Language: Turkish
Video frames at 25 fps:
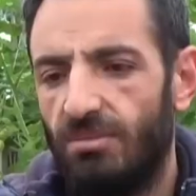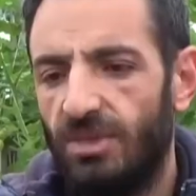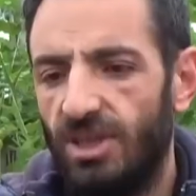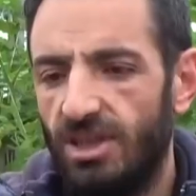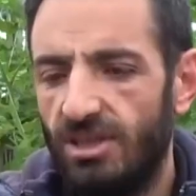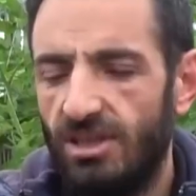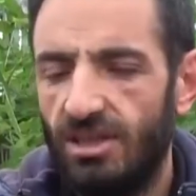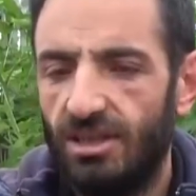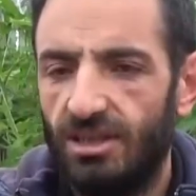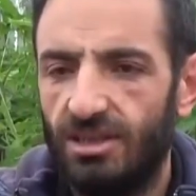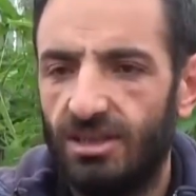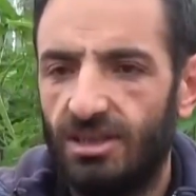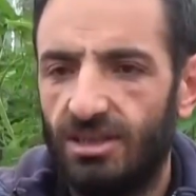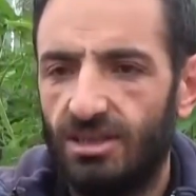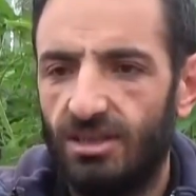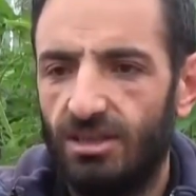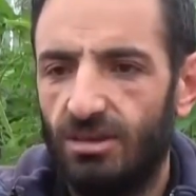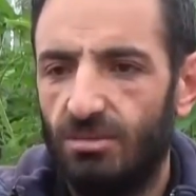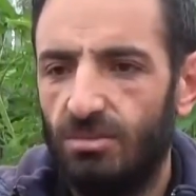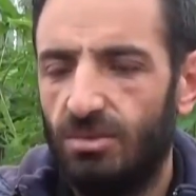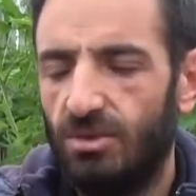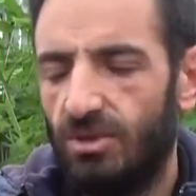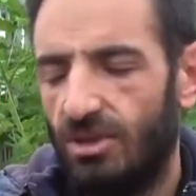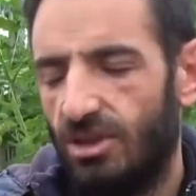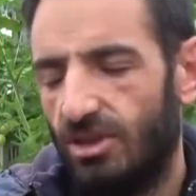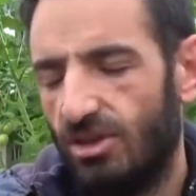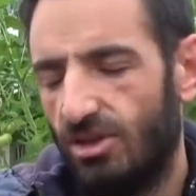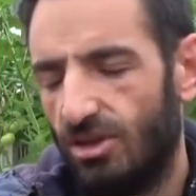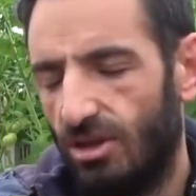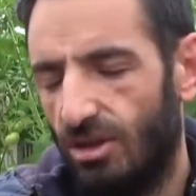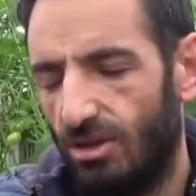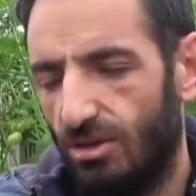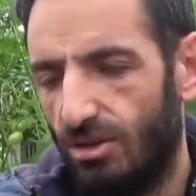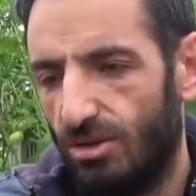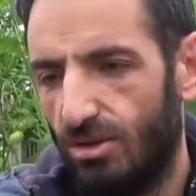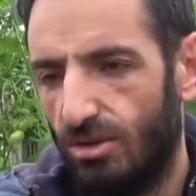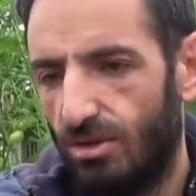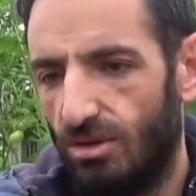5 yıldır da burada
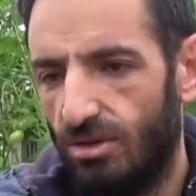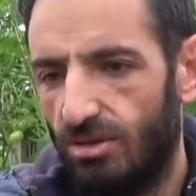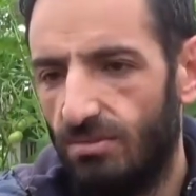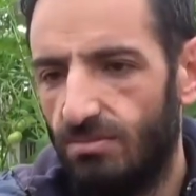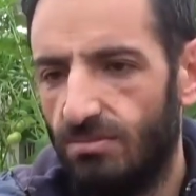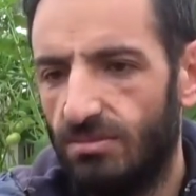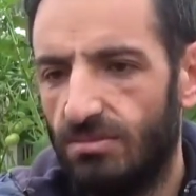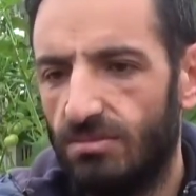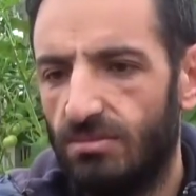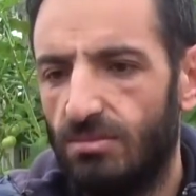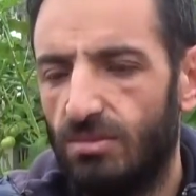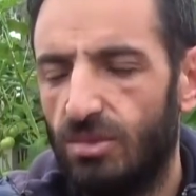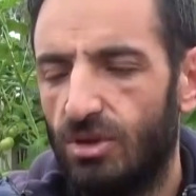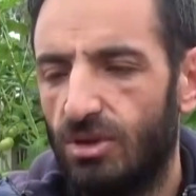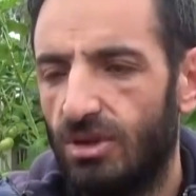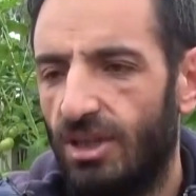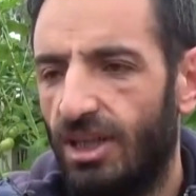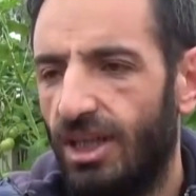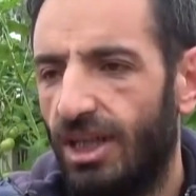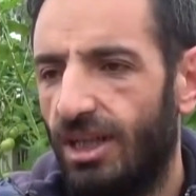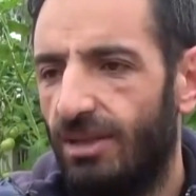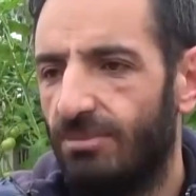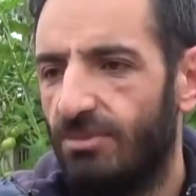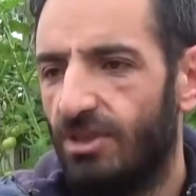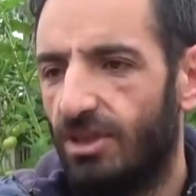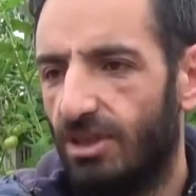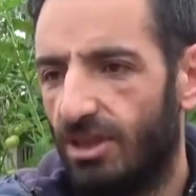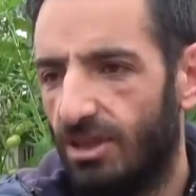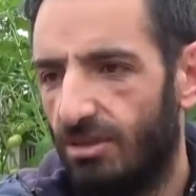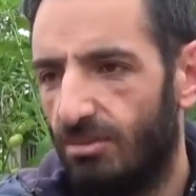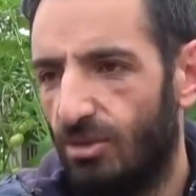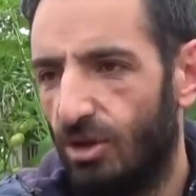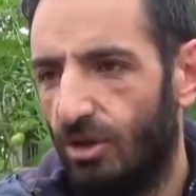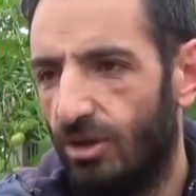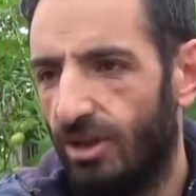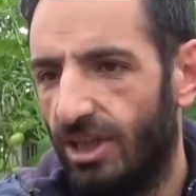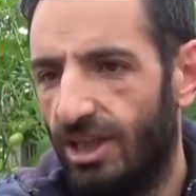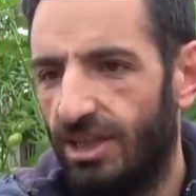çalışıyorum. Burada hem
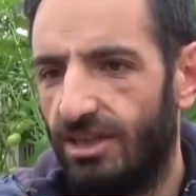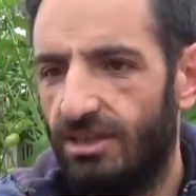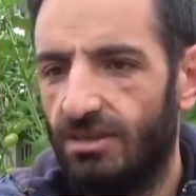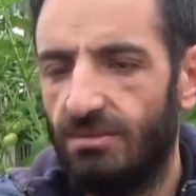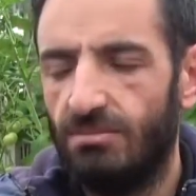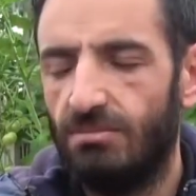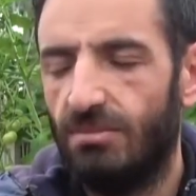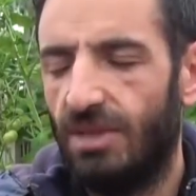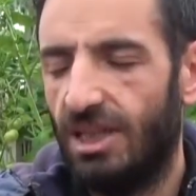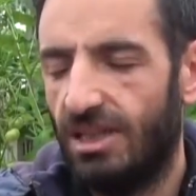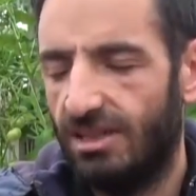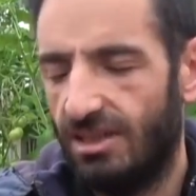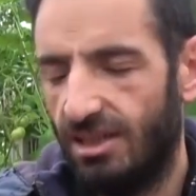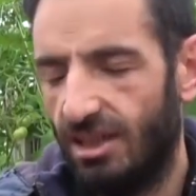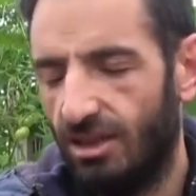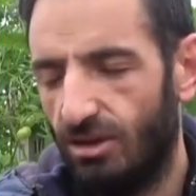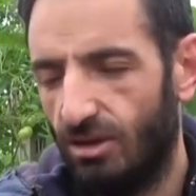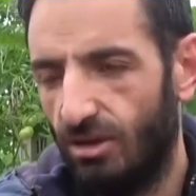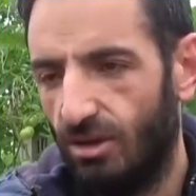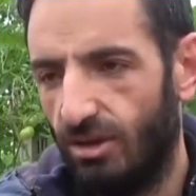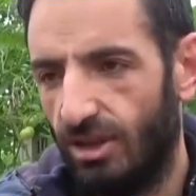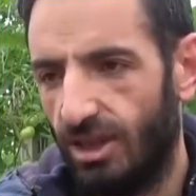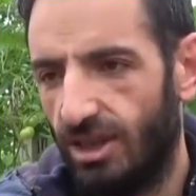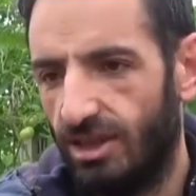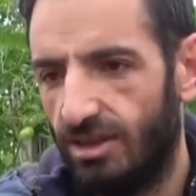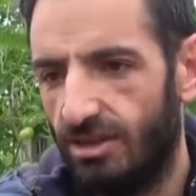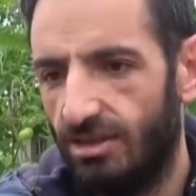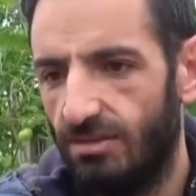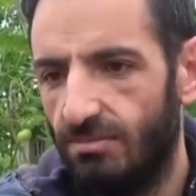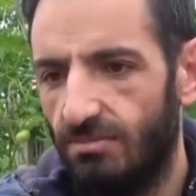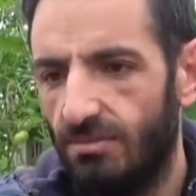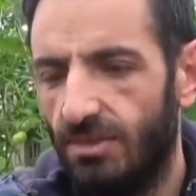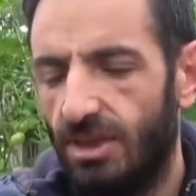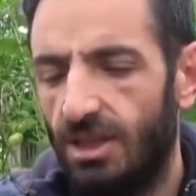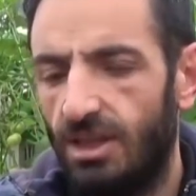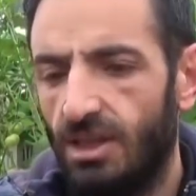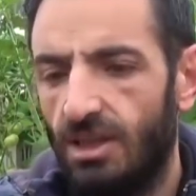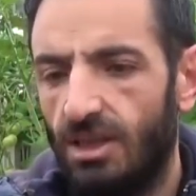tarımı öğrendim, meslek öğrendim.
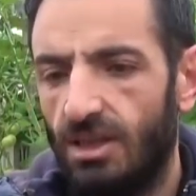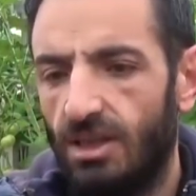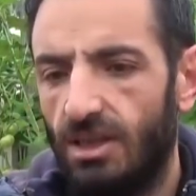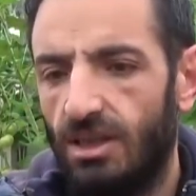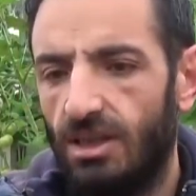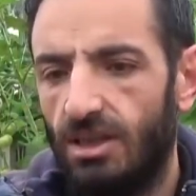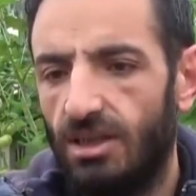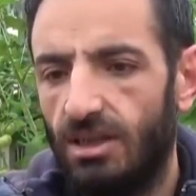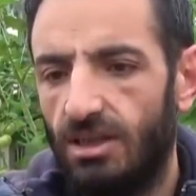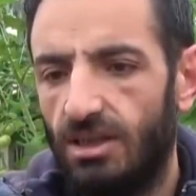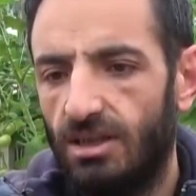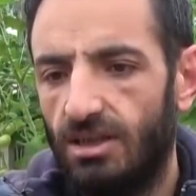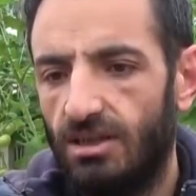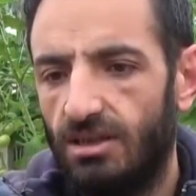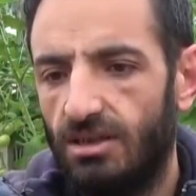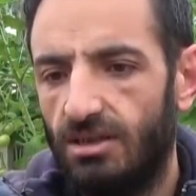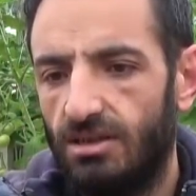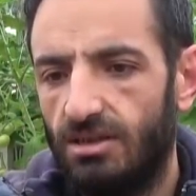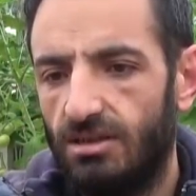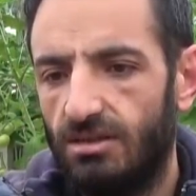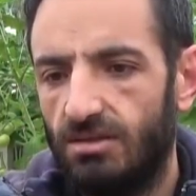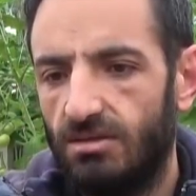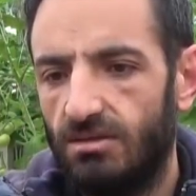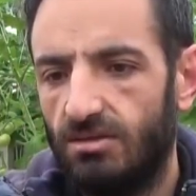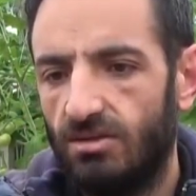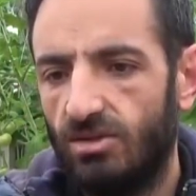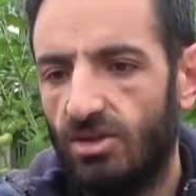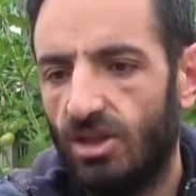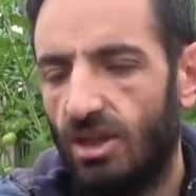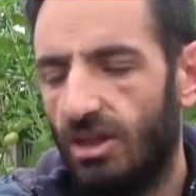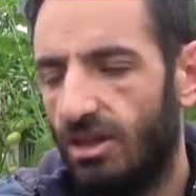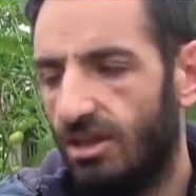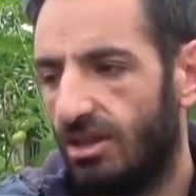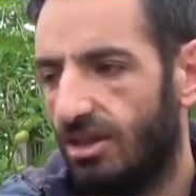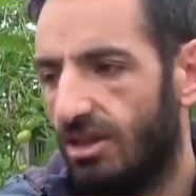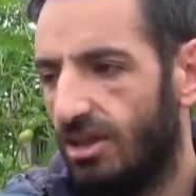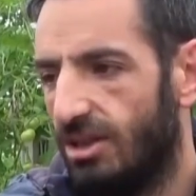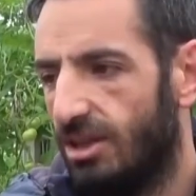
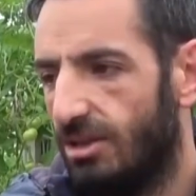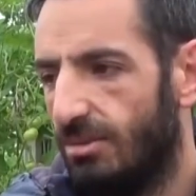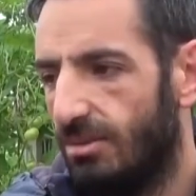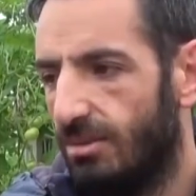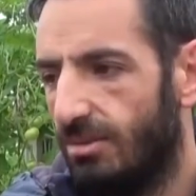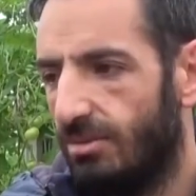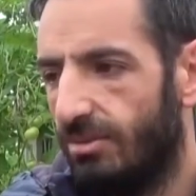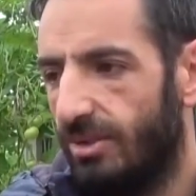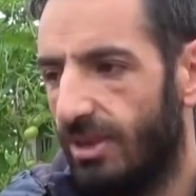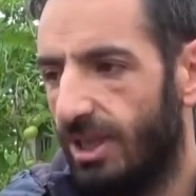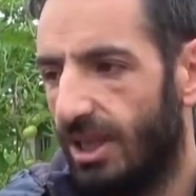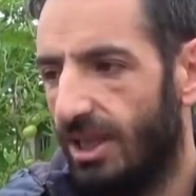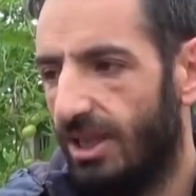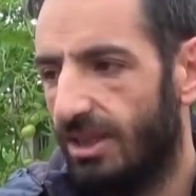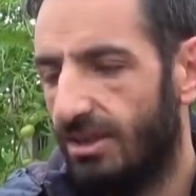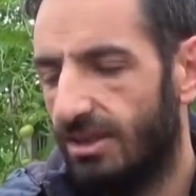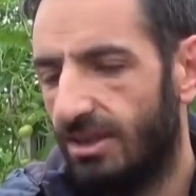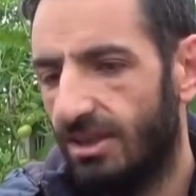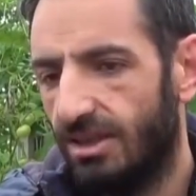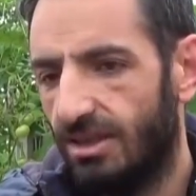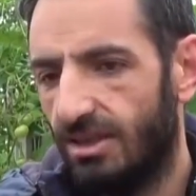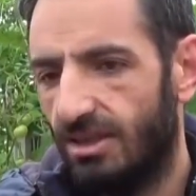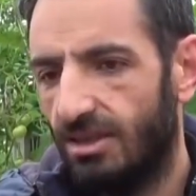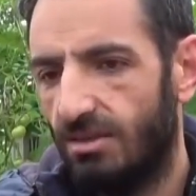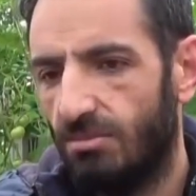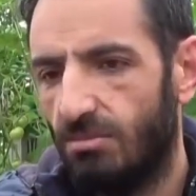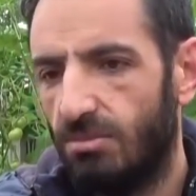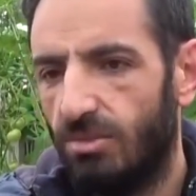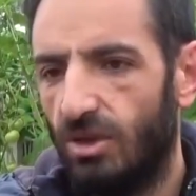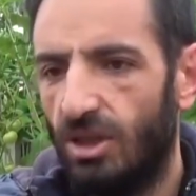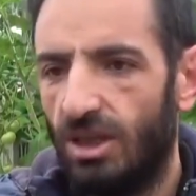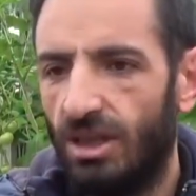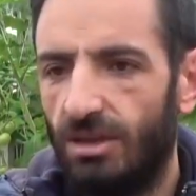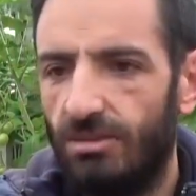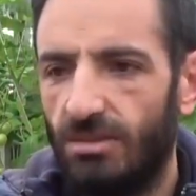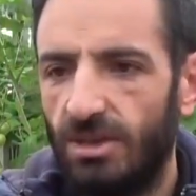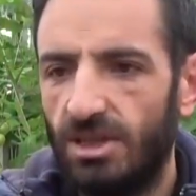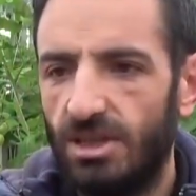Çaldıran gibi bir yerde de
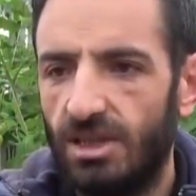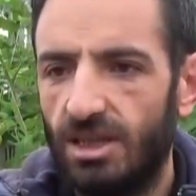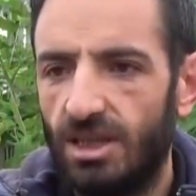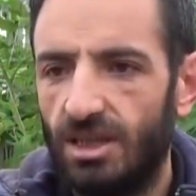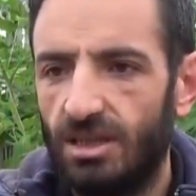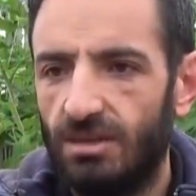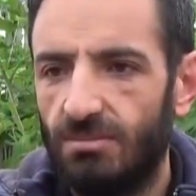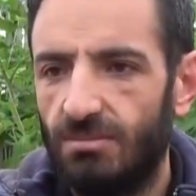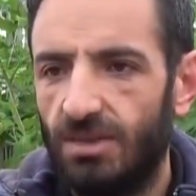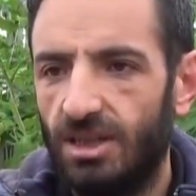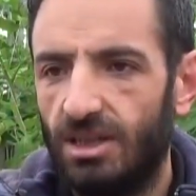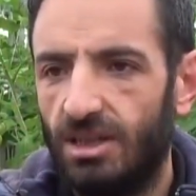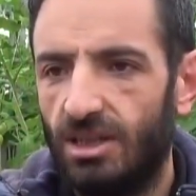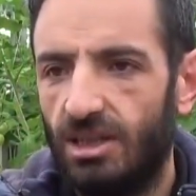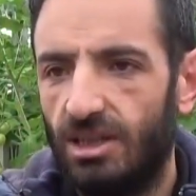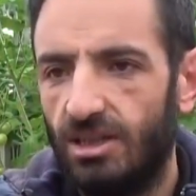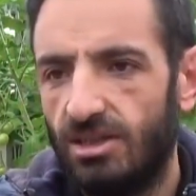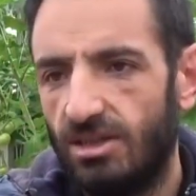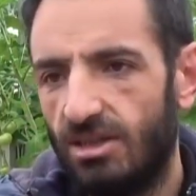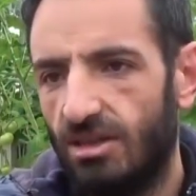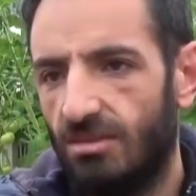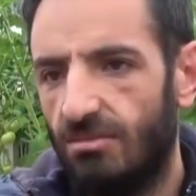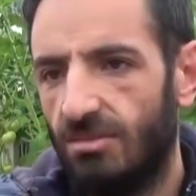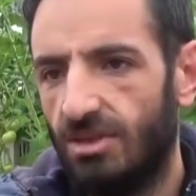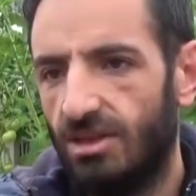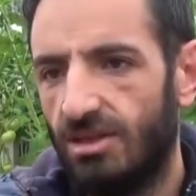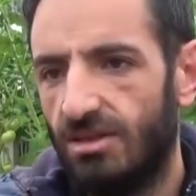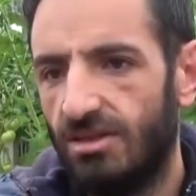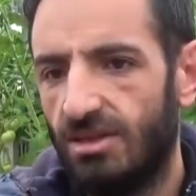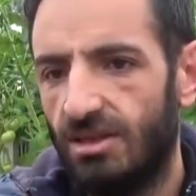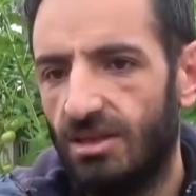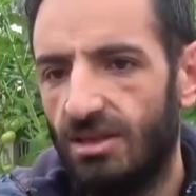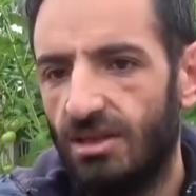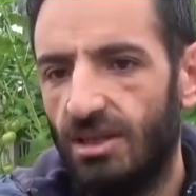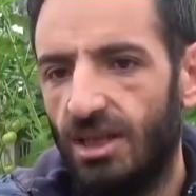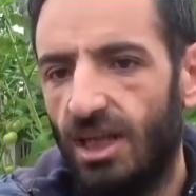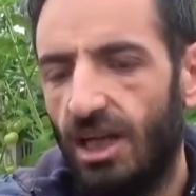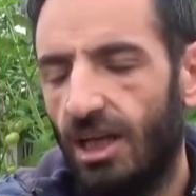böyle bir işletme
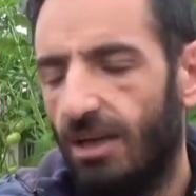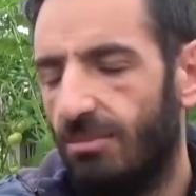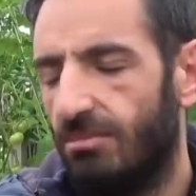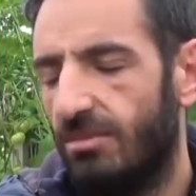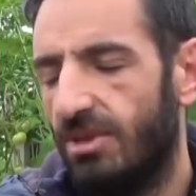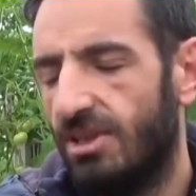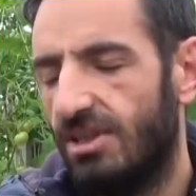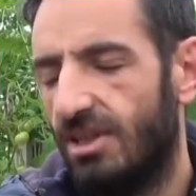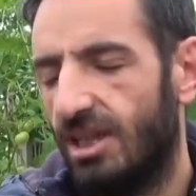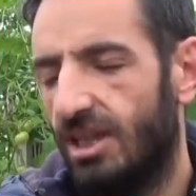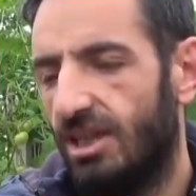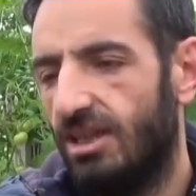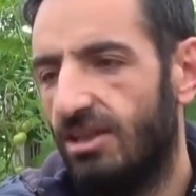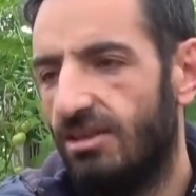açılması hem bize